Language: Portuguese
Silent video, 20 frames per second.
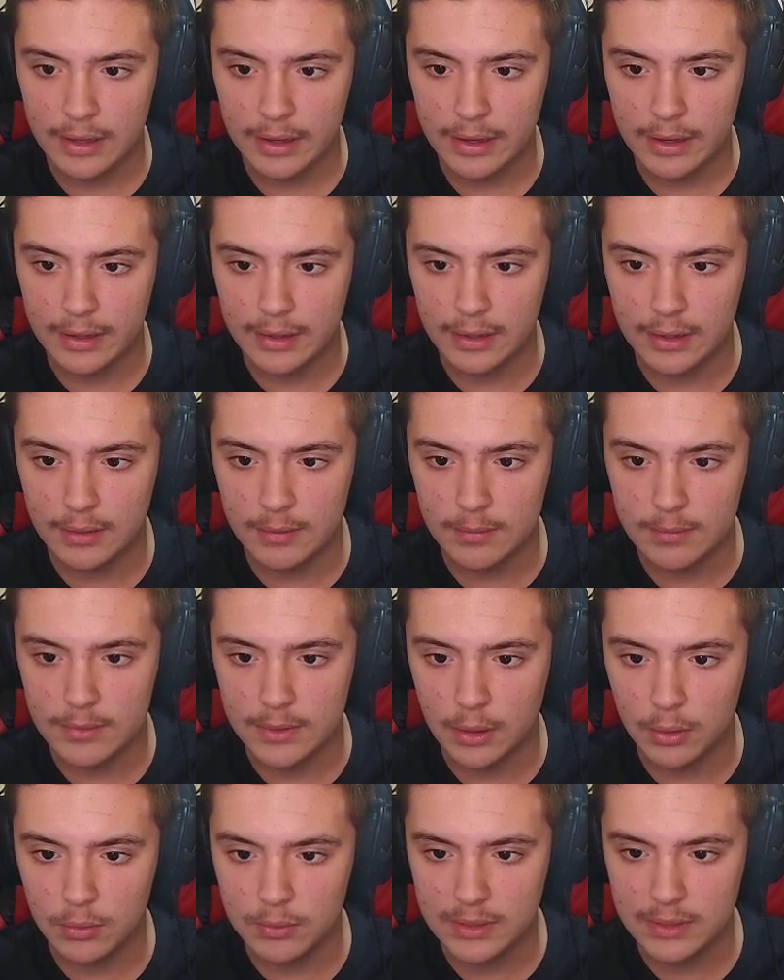Ela
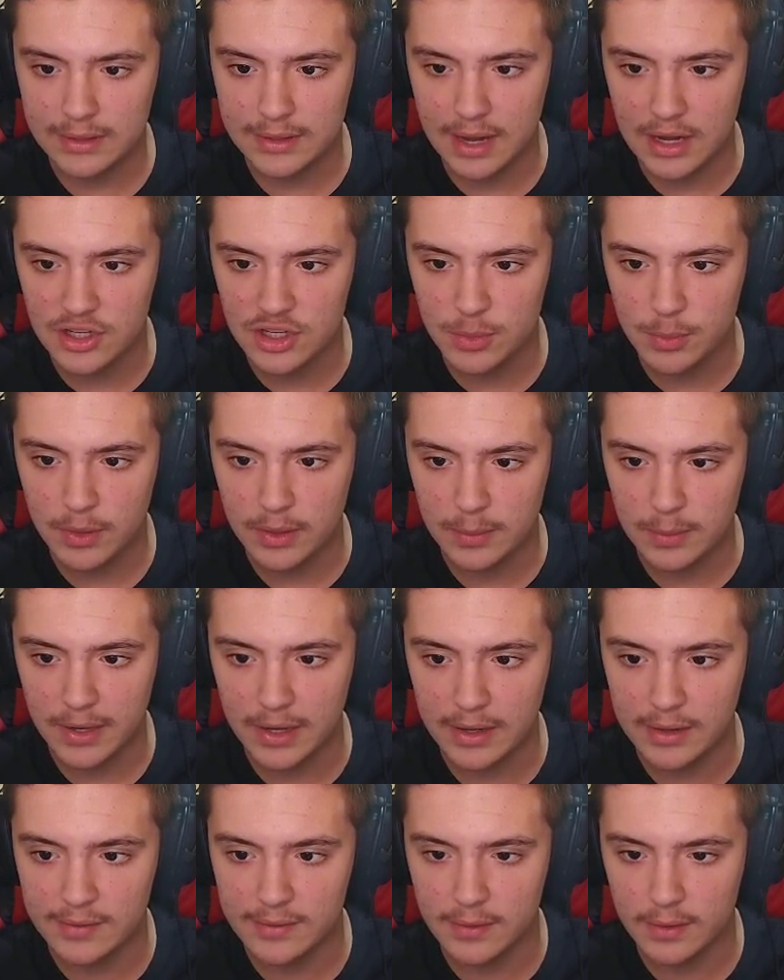não tá atrás de mim,
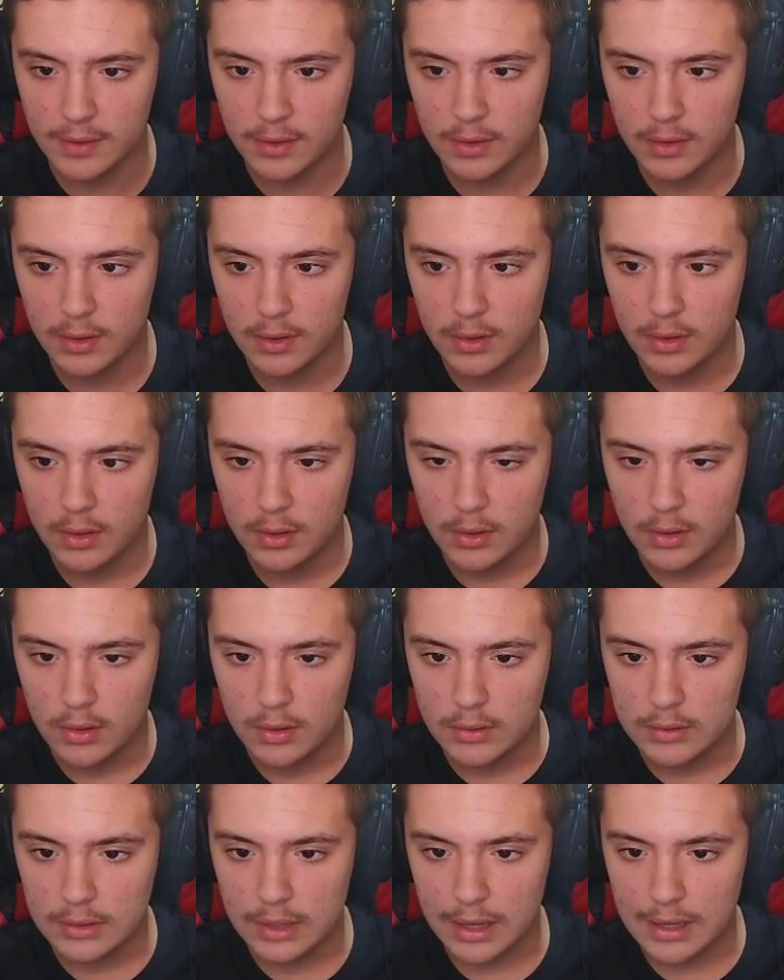beleza.
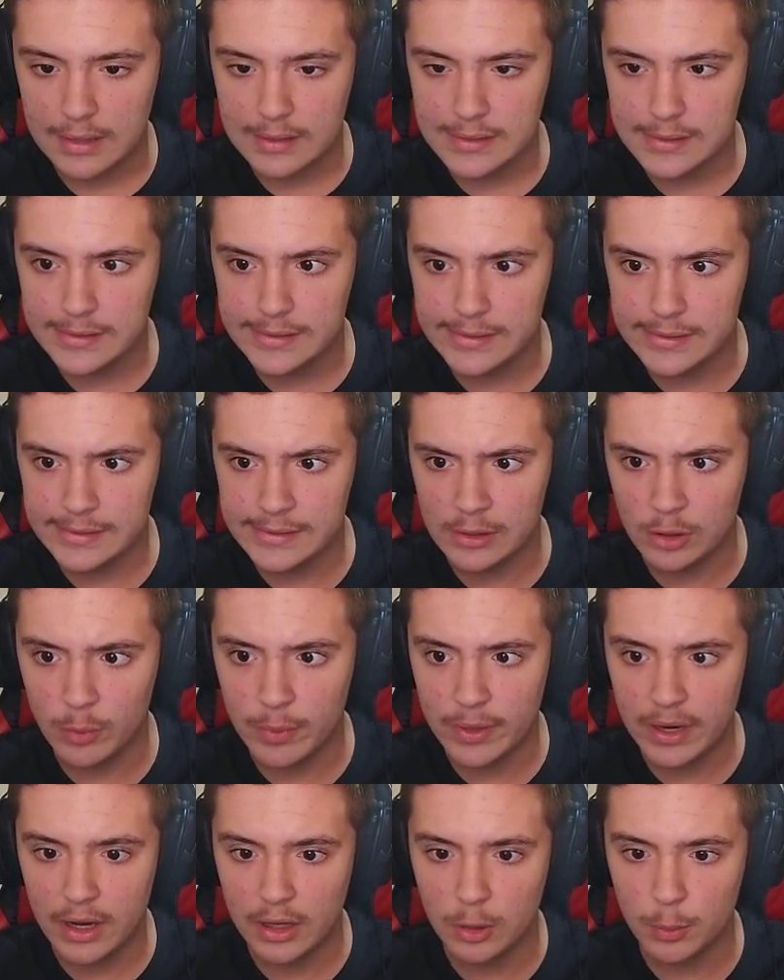Tá, se não
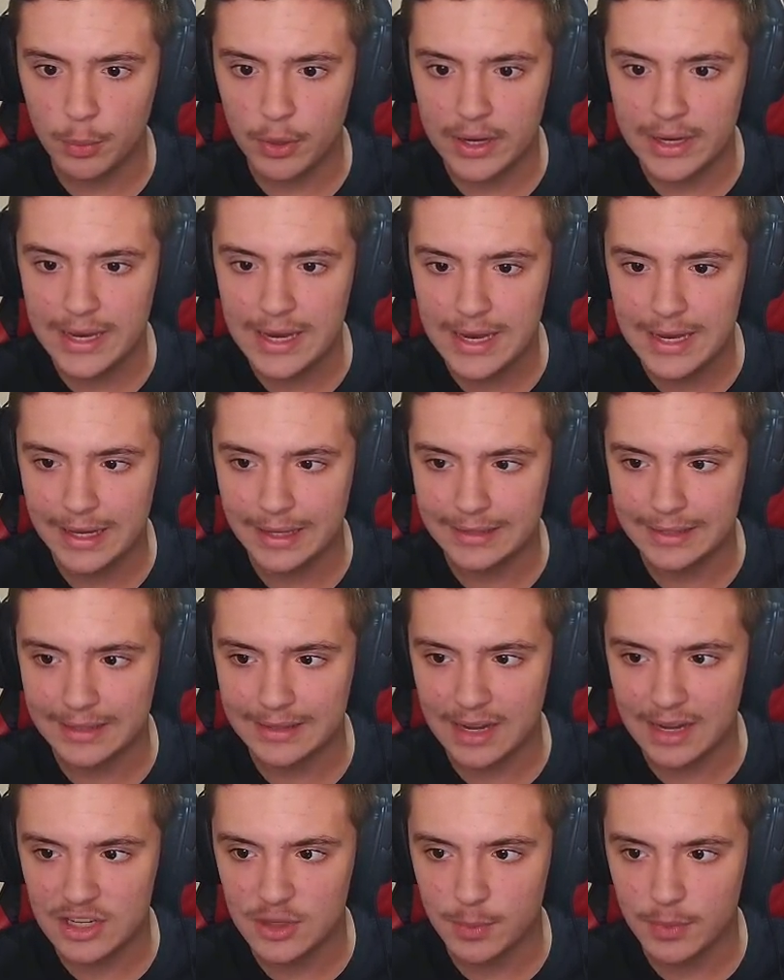me engano... Ih, ela tá
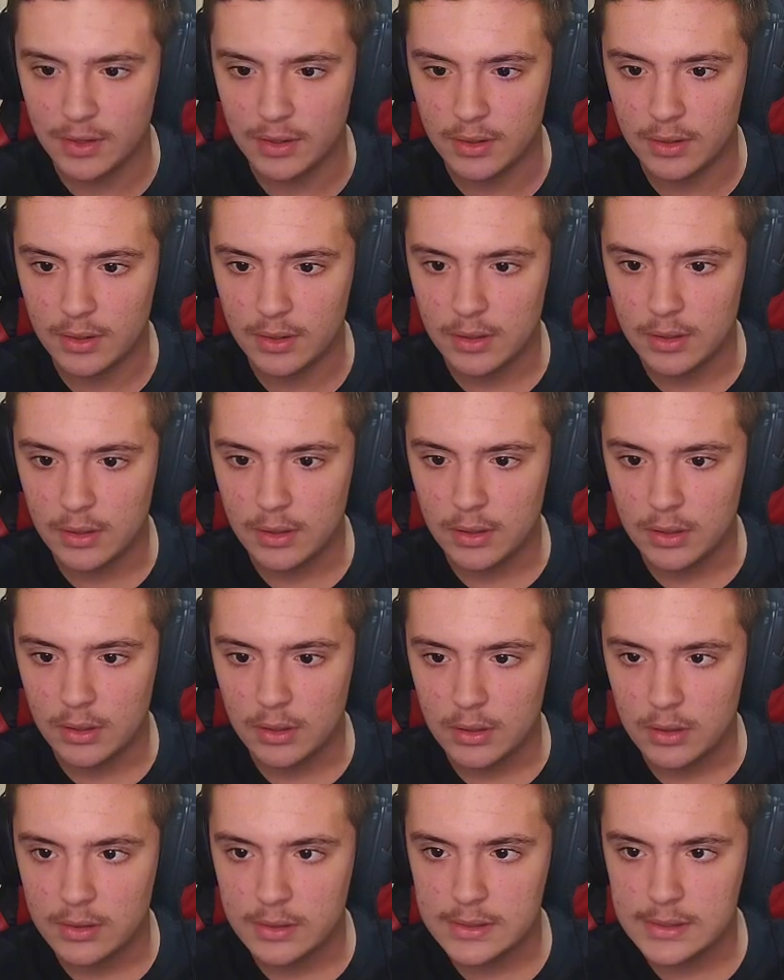atrás de mim.
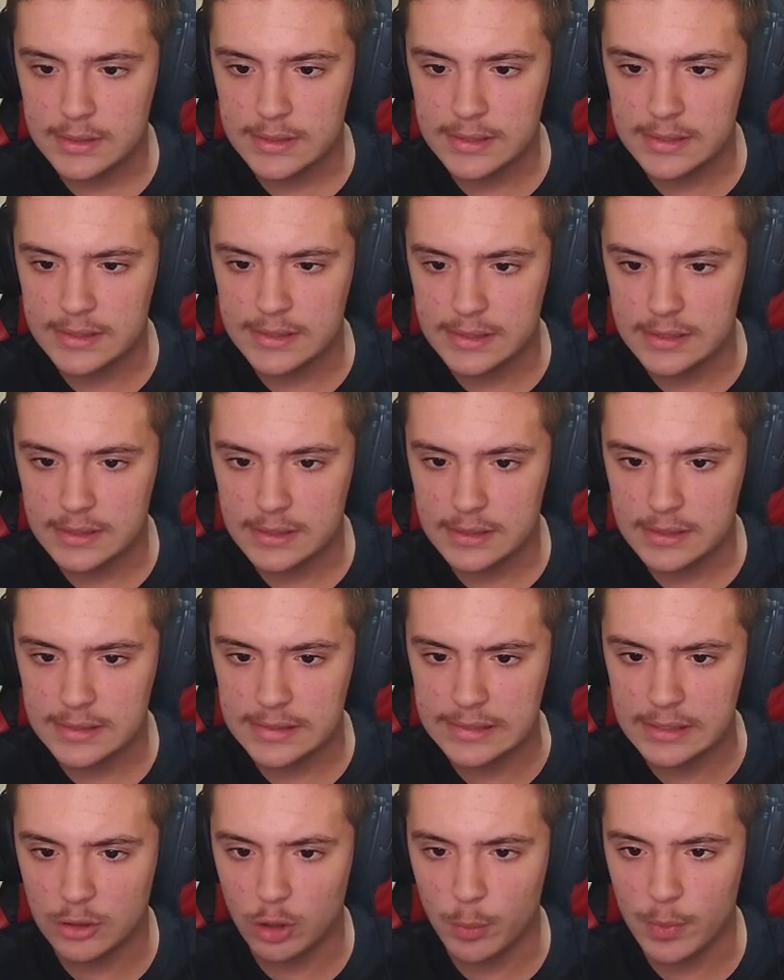
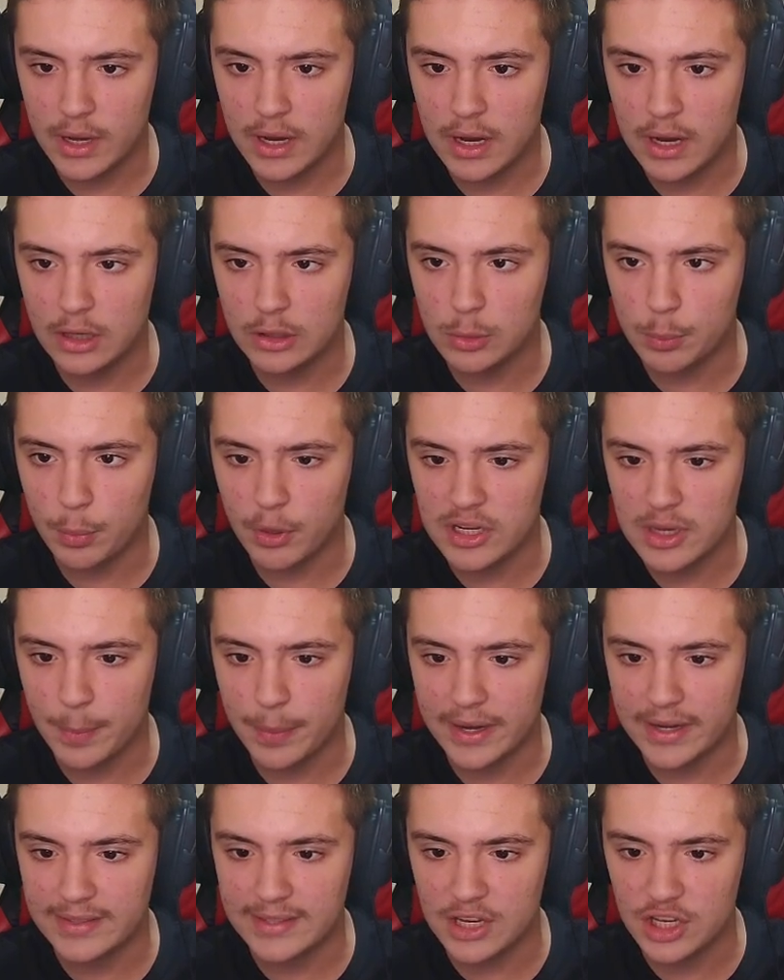Se não me engano, pode
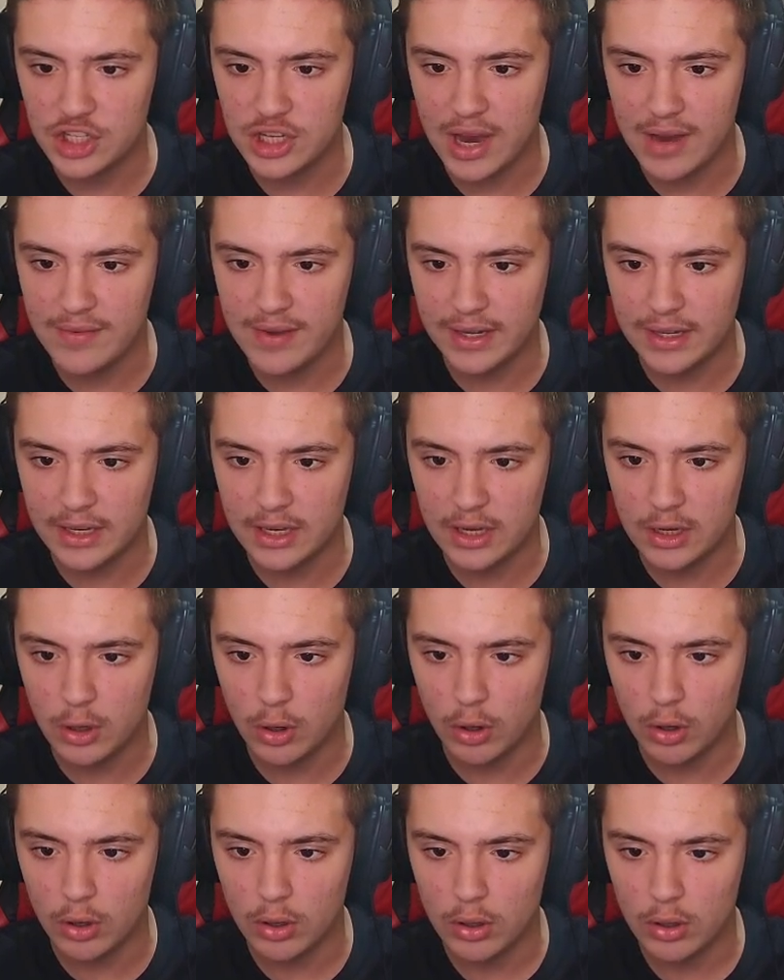aparecer chave aqui,
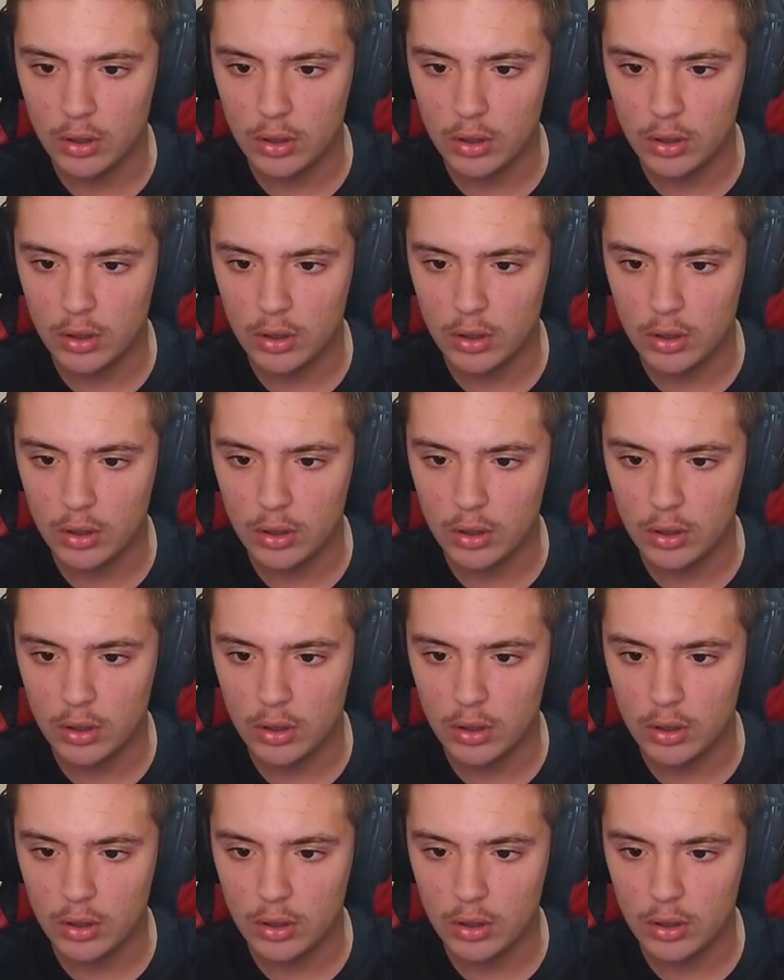ó.